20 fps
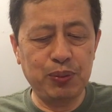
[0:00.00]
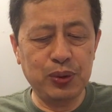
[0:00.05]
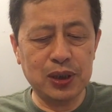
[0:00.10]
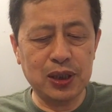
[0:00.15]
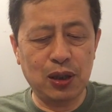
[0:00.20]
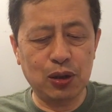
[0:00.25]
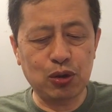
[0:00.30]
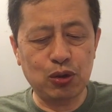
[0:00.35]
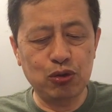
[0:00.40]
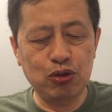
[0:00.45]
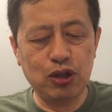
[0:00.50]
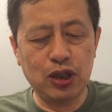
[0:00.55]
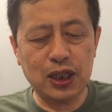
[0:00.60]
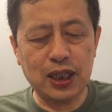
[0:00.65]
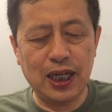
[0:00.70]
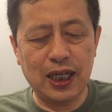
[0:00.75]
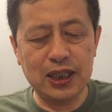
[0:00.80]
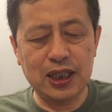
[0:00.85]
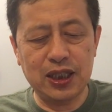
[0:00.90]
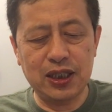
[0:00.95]
不少同学
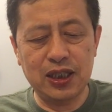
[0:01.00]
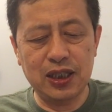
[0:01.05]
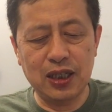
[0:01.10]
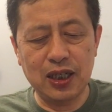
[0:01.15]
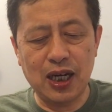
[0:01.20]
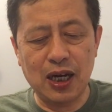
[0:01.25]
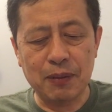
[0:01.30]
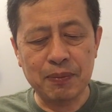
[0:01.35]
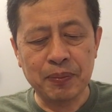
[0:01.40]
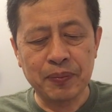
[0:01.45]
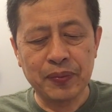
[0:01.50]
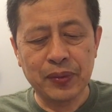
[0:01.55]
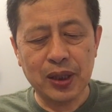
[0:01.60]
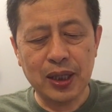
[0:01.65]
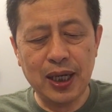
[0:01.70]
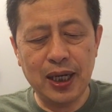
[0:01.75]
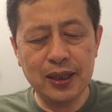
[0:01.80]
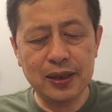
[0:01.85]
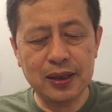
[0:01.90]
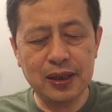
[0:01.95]
打起行囊，
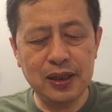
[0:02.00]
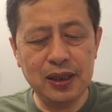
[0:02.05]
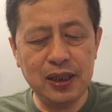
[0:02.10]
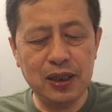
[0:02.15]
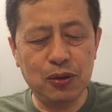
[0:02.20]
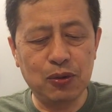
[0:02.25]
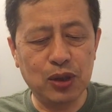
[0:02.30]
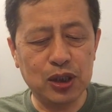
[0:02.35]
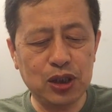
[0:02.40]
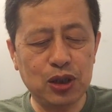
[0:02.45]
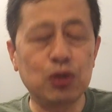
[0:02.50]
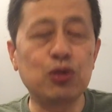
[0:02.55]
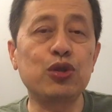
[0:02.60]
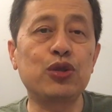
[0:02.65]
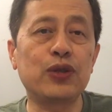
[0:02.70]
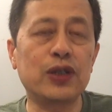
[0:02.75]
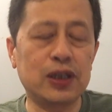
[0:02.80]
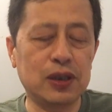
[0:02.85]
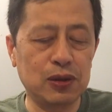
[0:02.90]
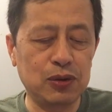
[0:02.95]
开始异国求
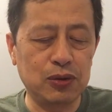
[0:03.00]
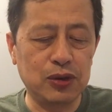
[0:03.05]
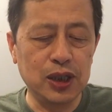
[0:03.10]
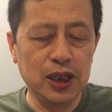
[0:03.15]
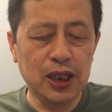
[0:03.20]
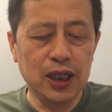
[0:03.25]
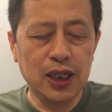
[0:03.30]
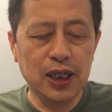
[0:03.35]
学之路。